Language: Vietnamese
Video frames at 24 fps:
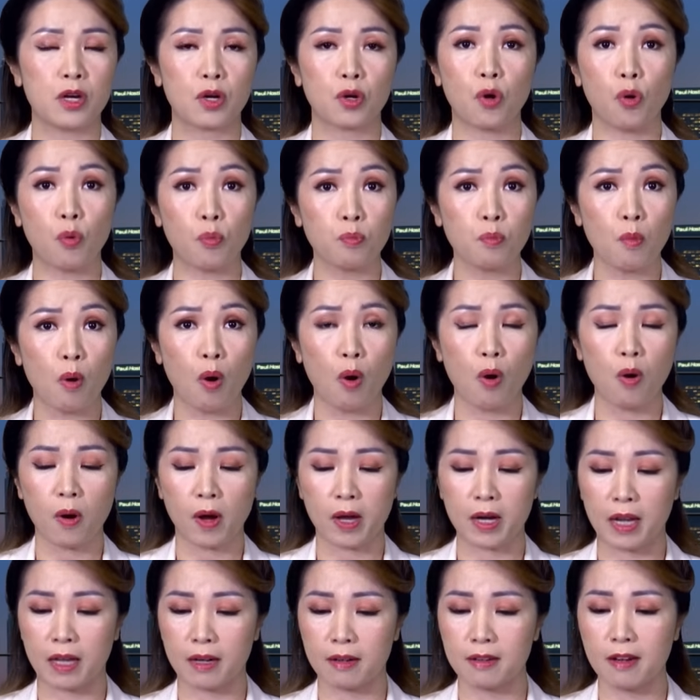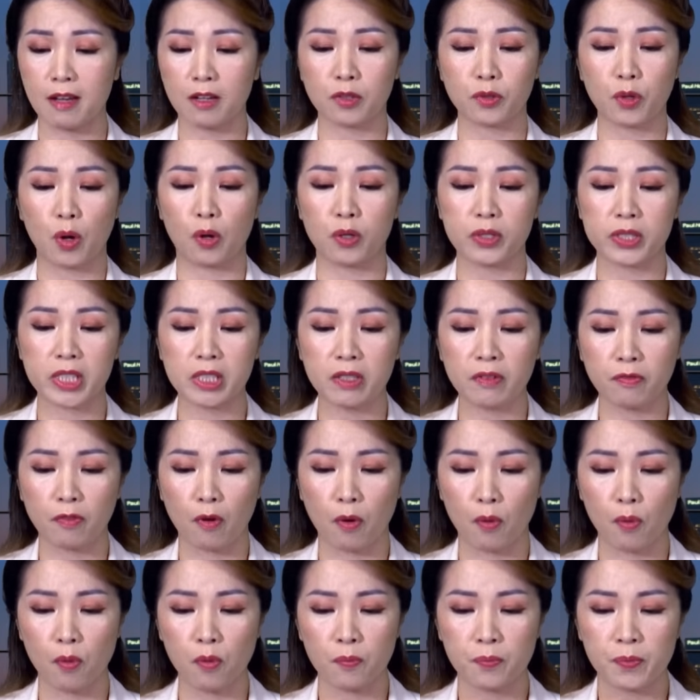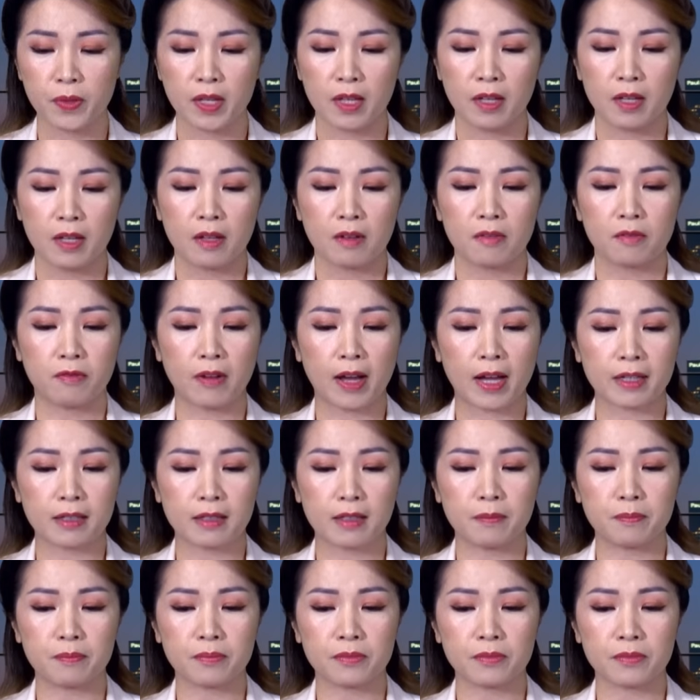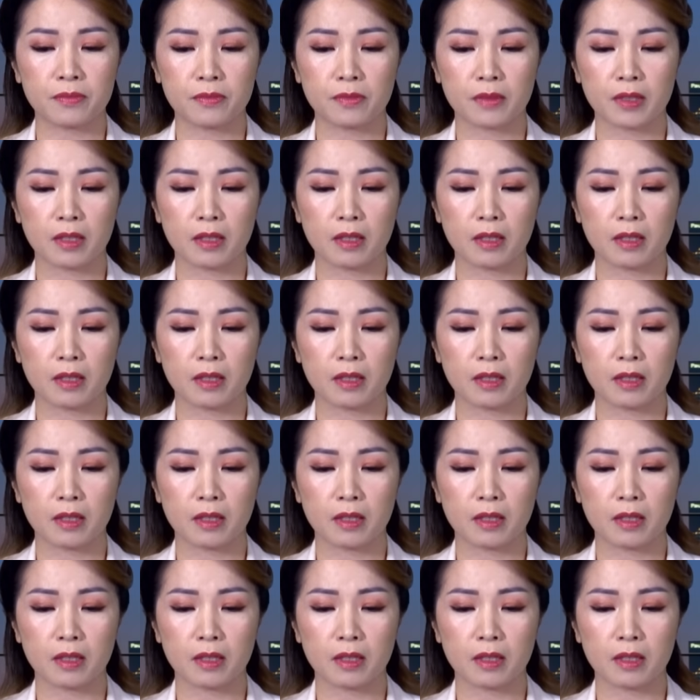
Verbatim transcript: khủng bố hay là lật đổ chính phủ. Và... Um,